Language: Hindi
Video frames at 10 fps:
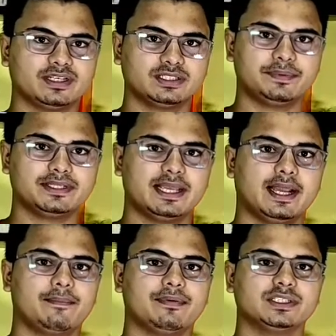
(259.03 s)
फर्स्ट पेज
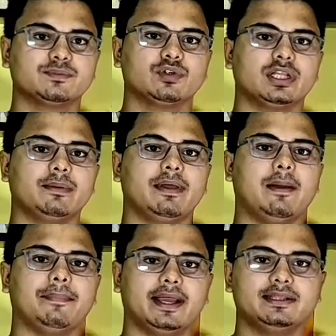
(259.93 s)
आएगा फर्स्ट पोर्टल में
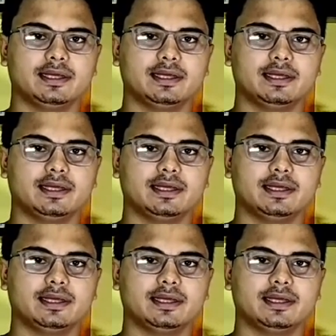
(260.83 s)
आप ऐड